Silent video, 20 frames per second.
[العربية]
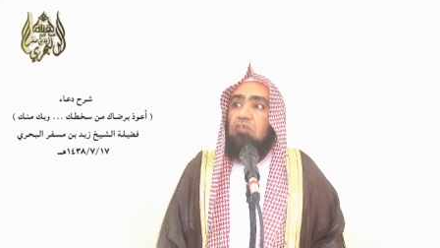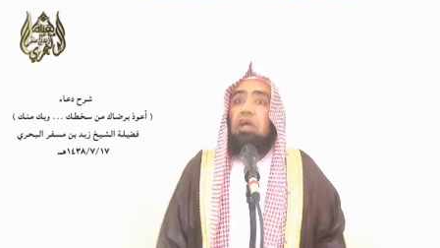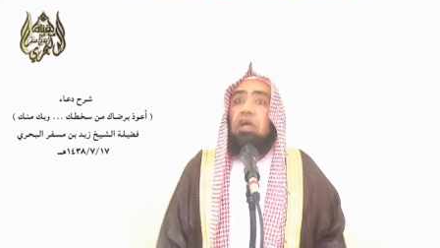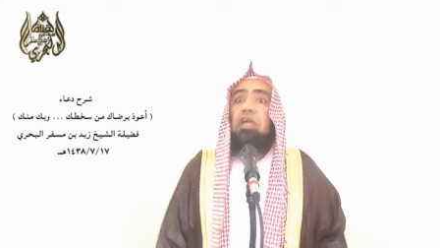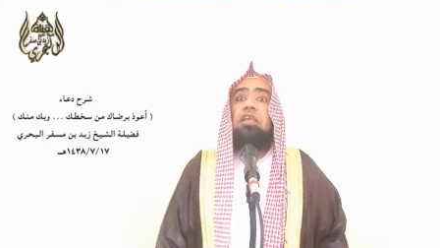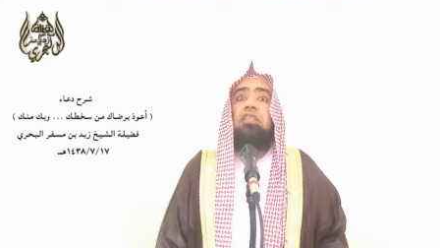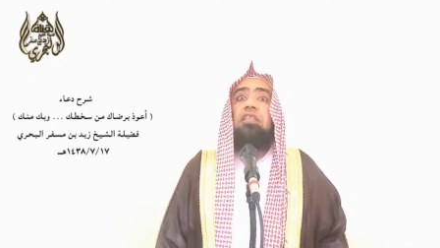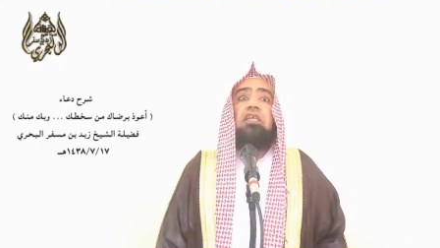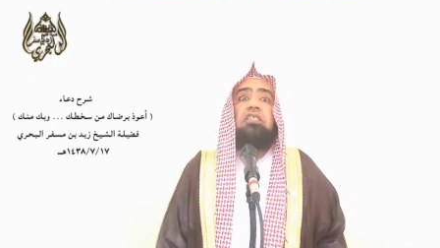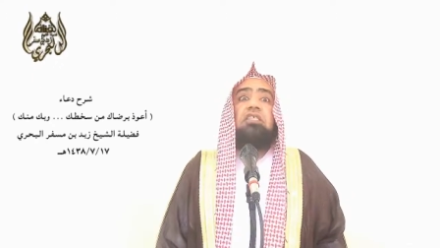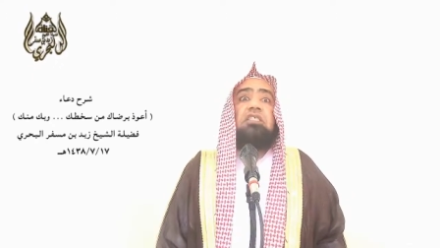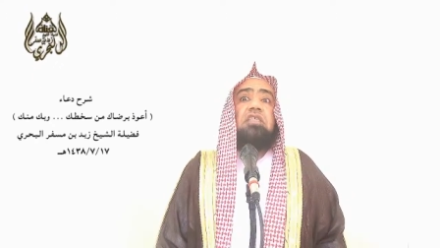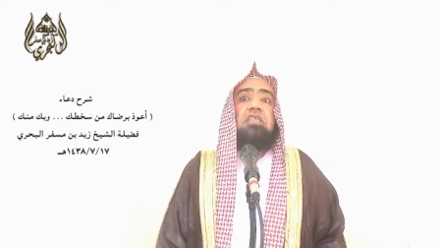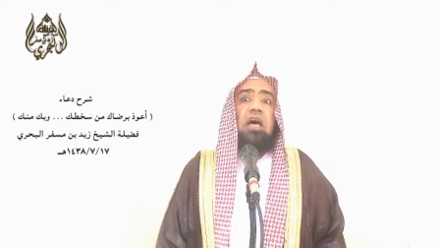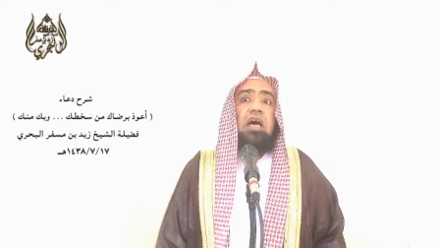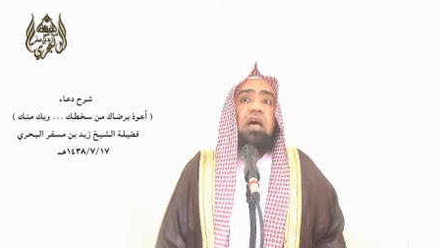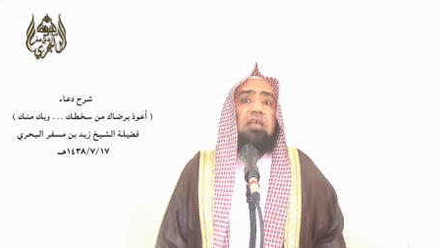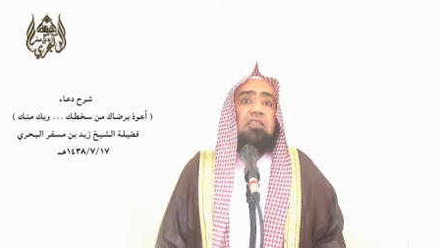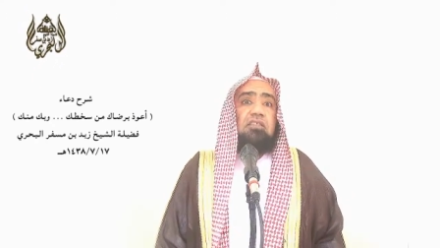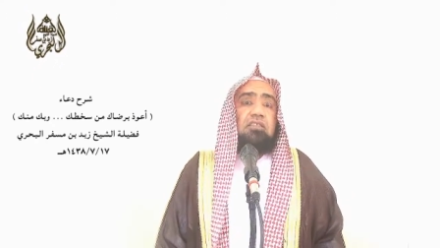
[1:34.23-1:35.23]
فإذا
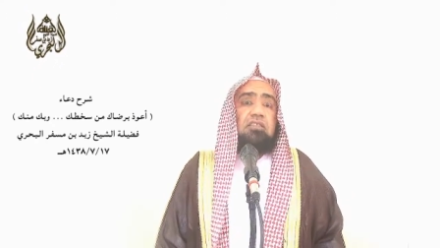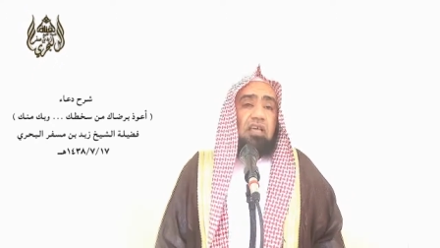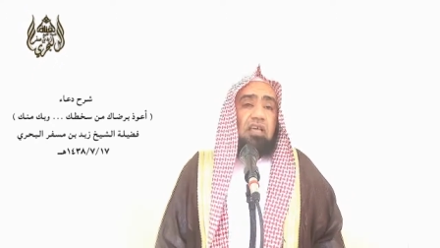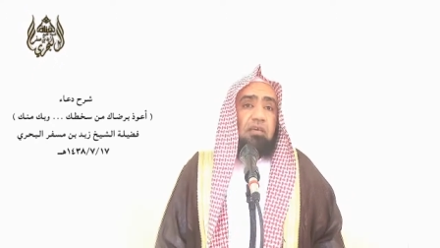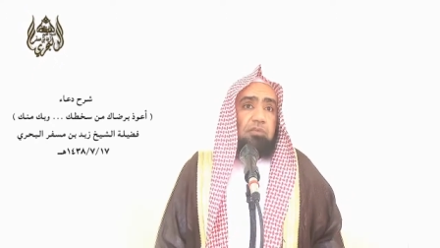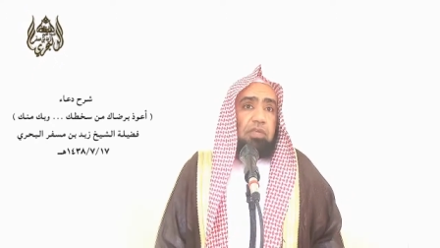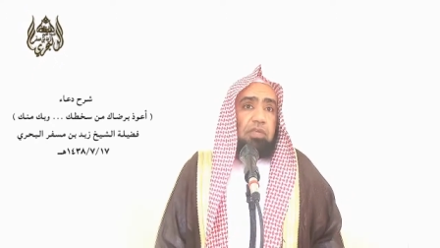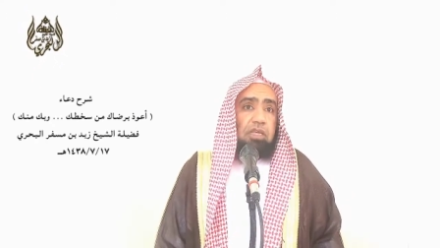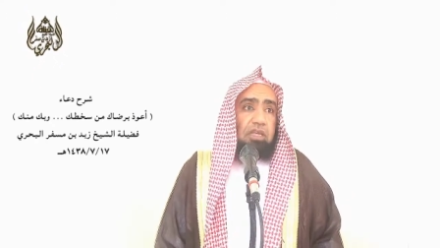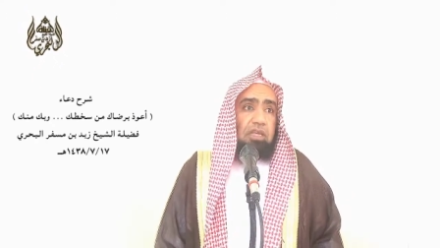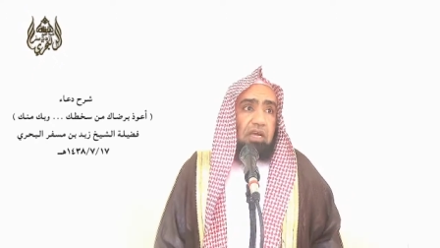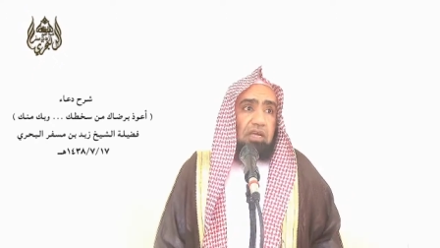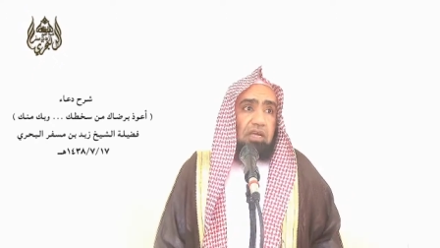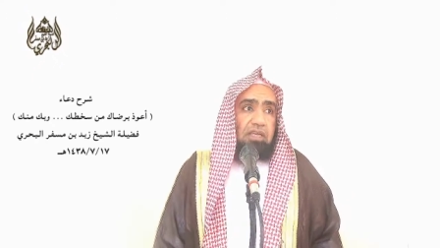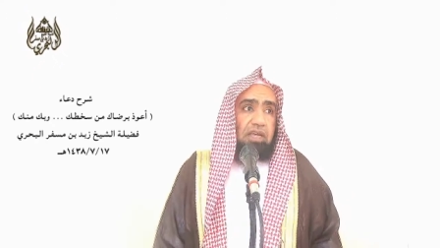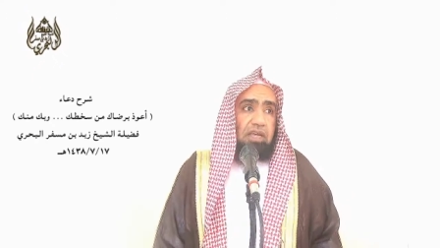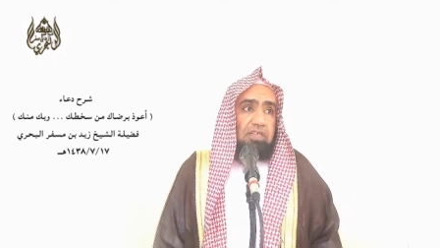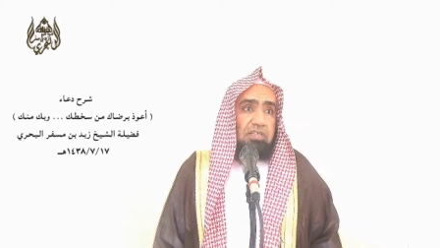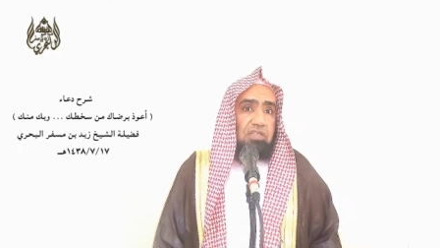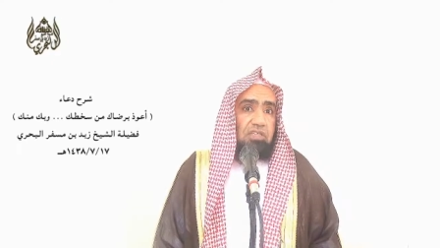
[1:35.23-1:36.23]
استعذت
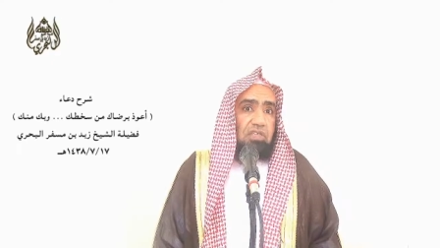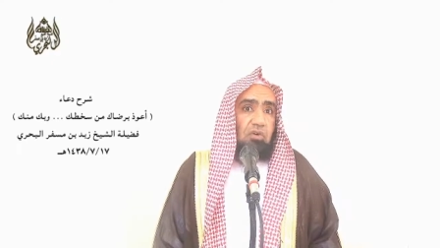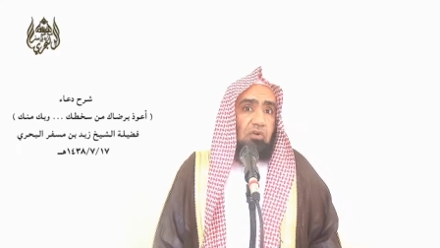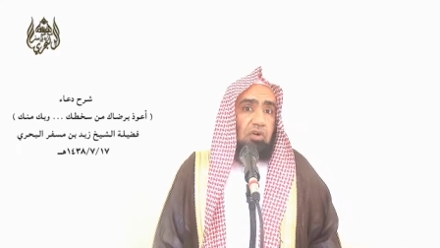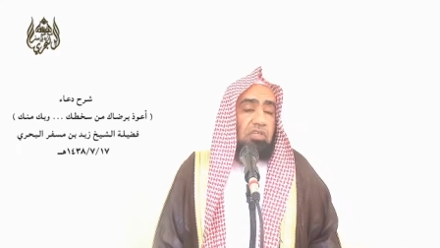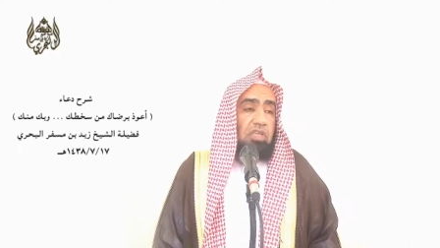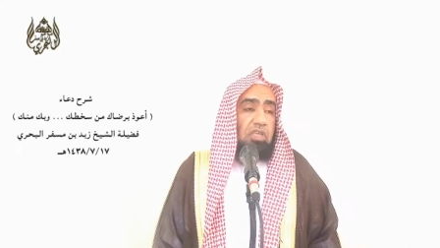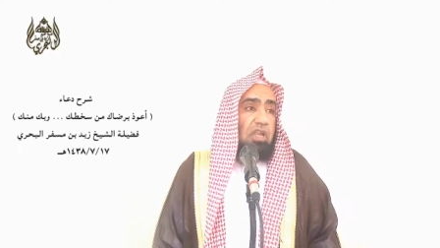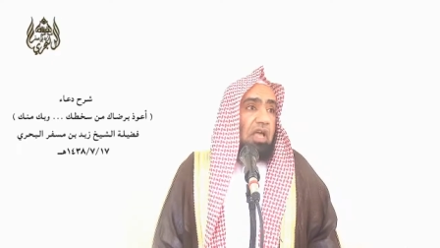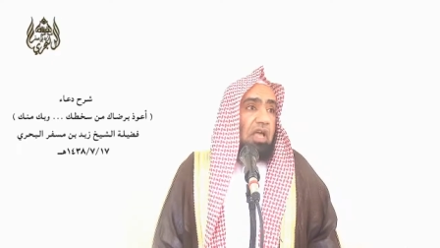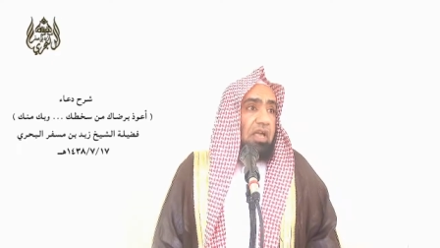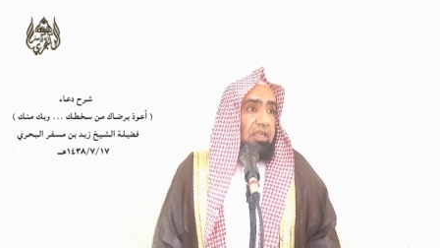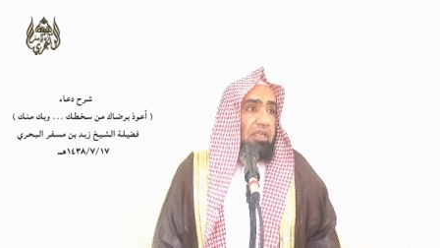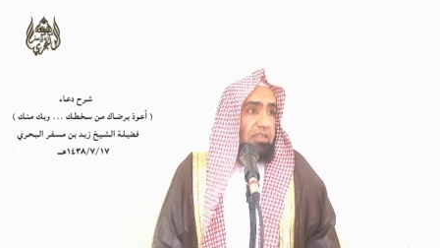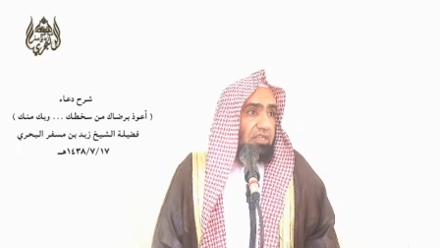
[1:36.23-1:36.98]
بالله عز وجل